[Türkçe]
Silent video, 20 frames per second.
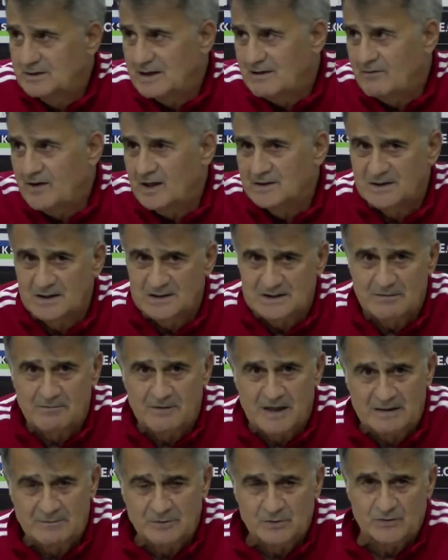Devre
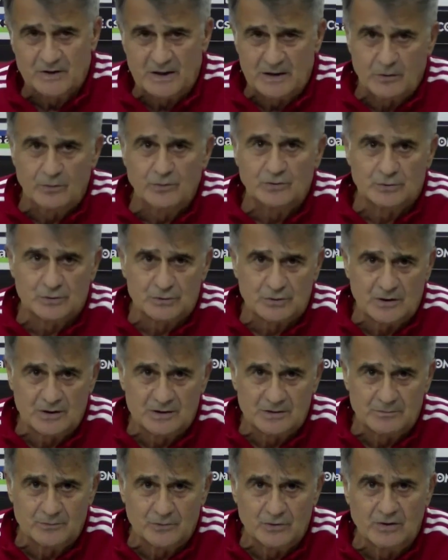zamanımız var. Onun için
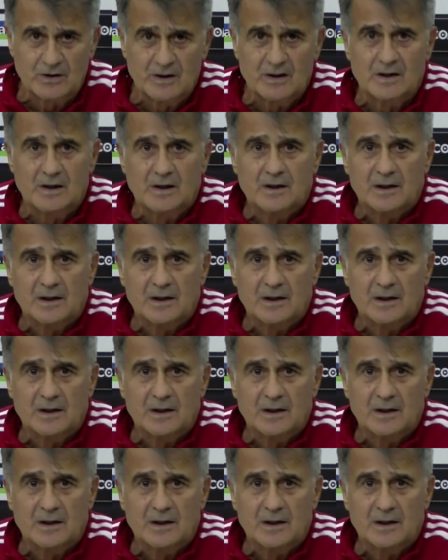söyledim bunu.